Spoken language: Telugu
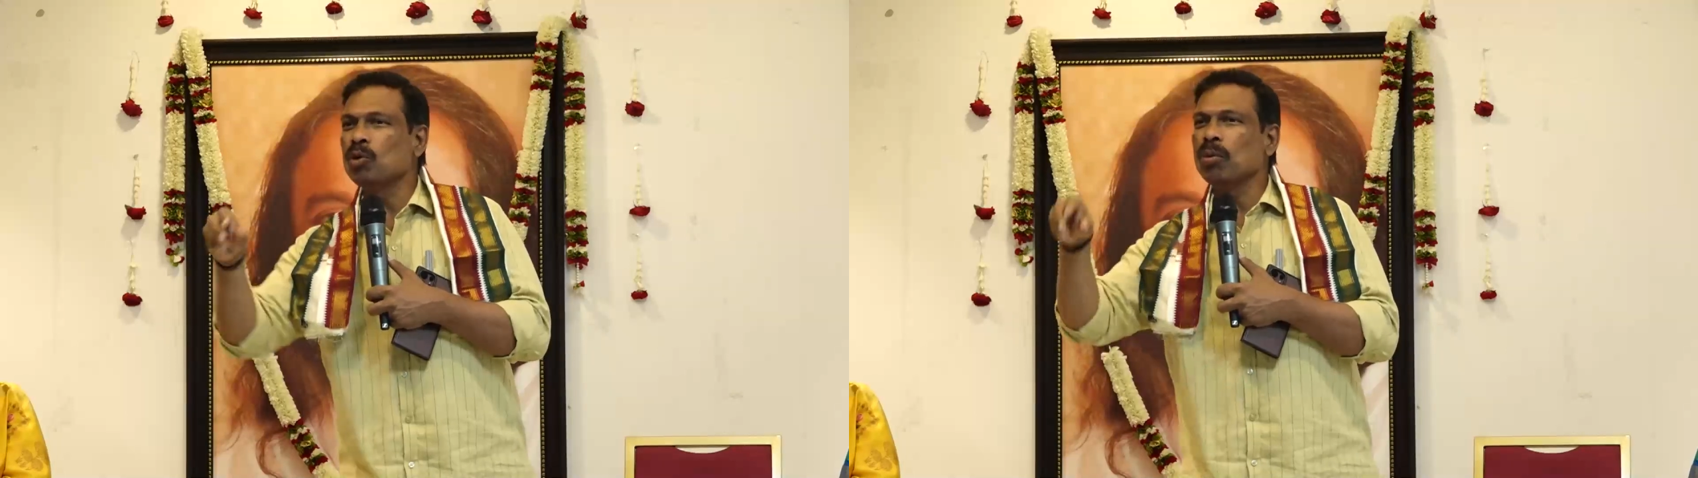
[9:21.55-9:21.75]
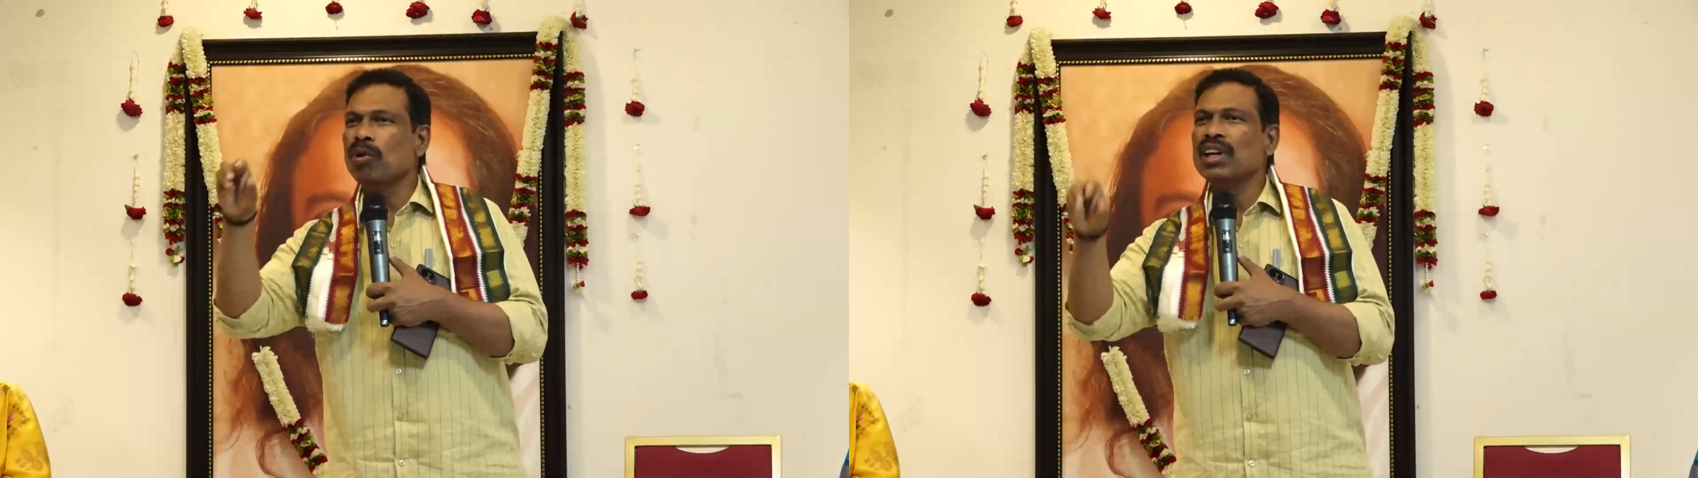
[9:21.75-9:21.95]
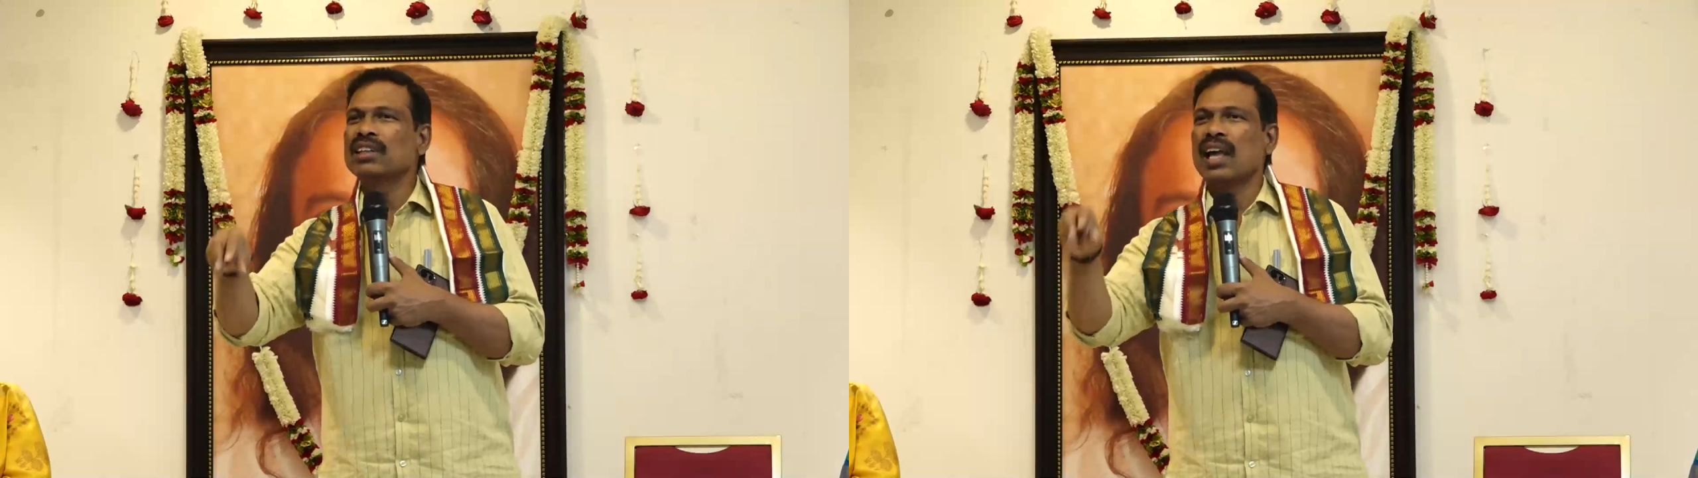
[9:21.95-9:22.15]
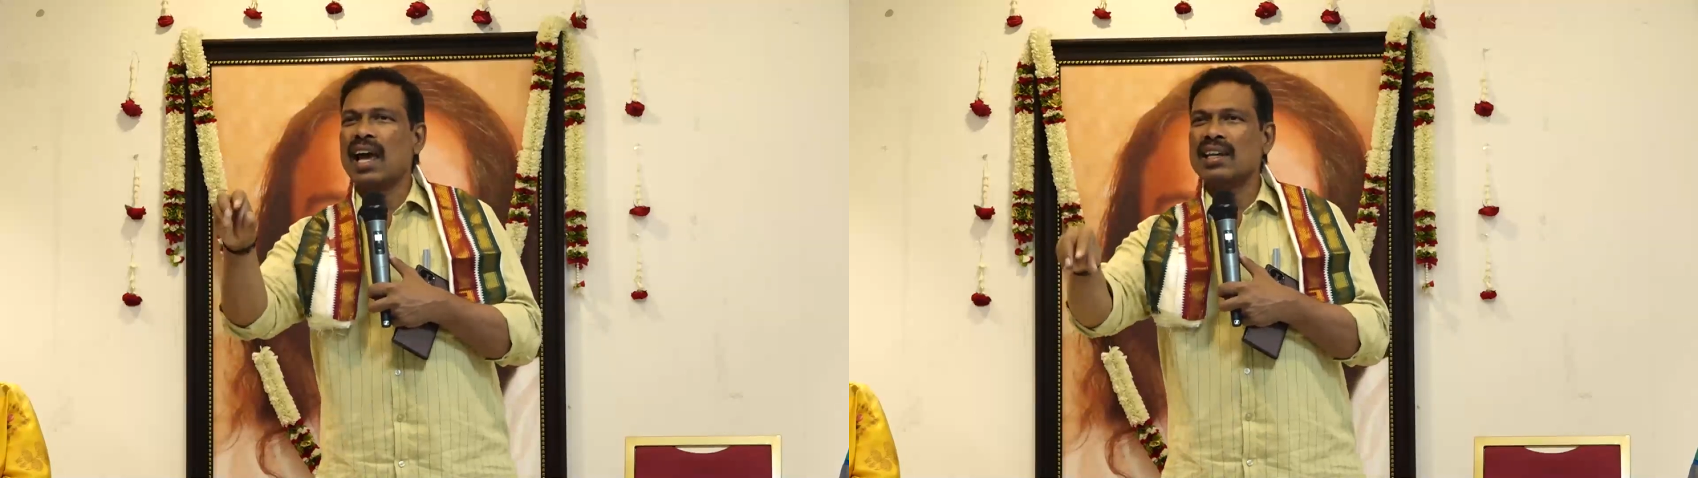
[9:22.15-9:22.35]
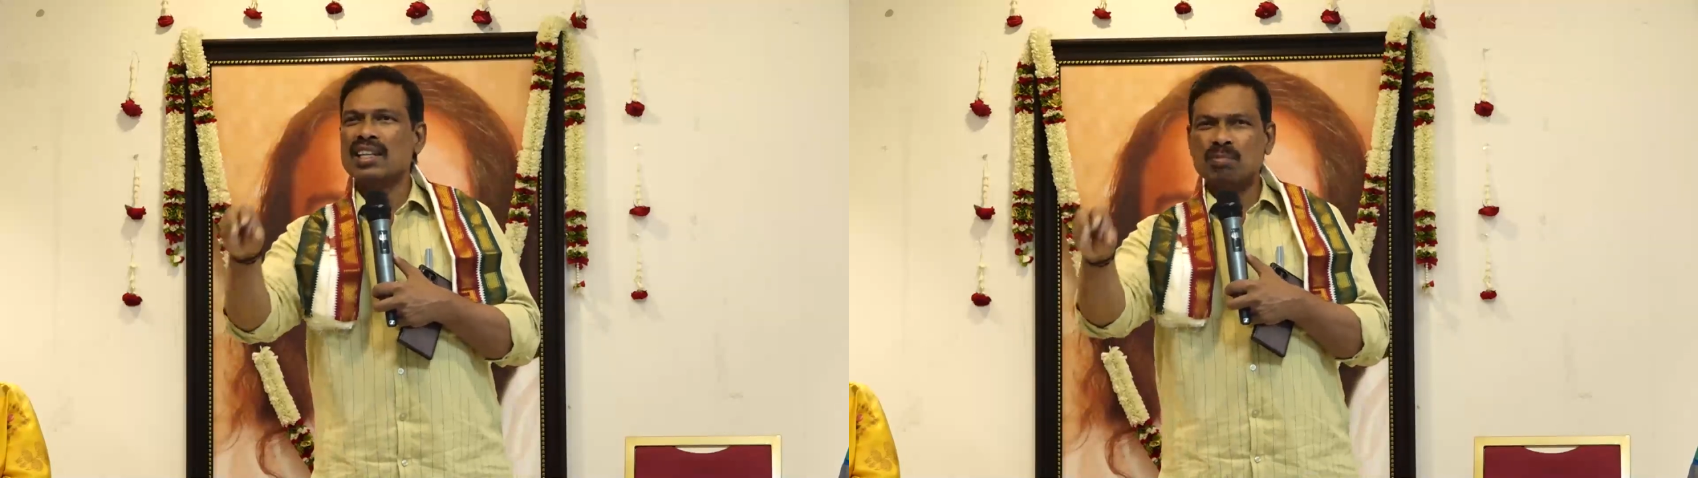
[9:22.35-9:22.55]
రూపంలో నీకు
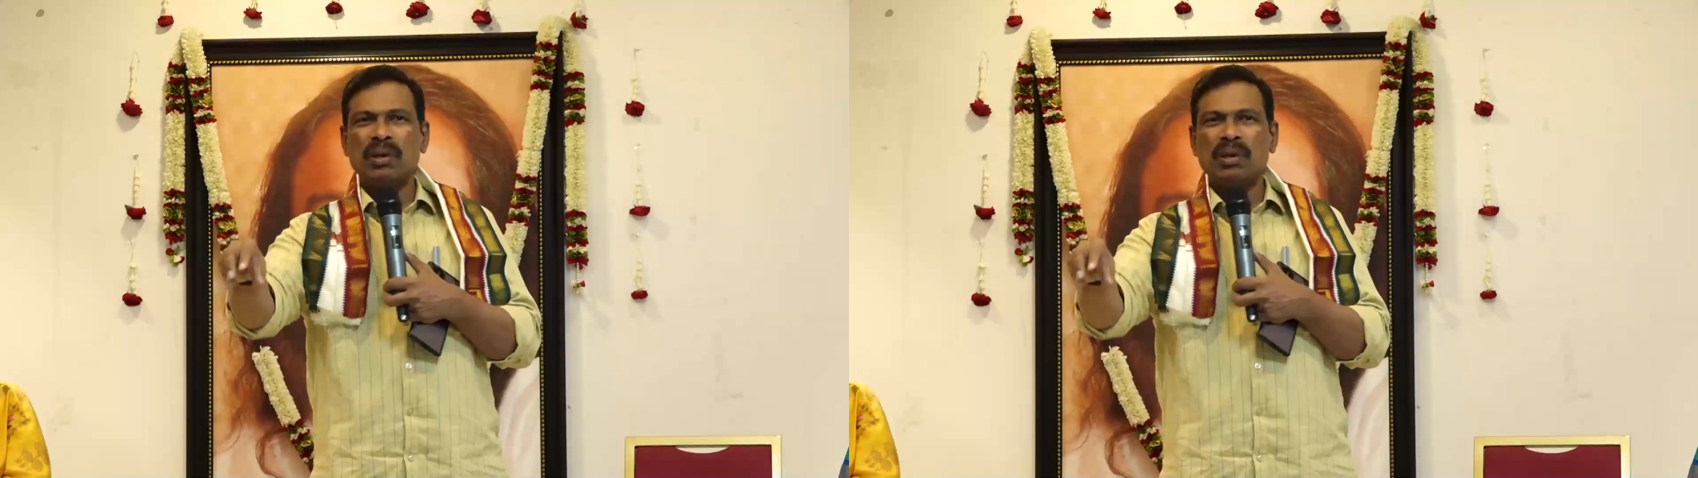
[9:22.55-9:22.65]
తయారు చేసి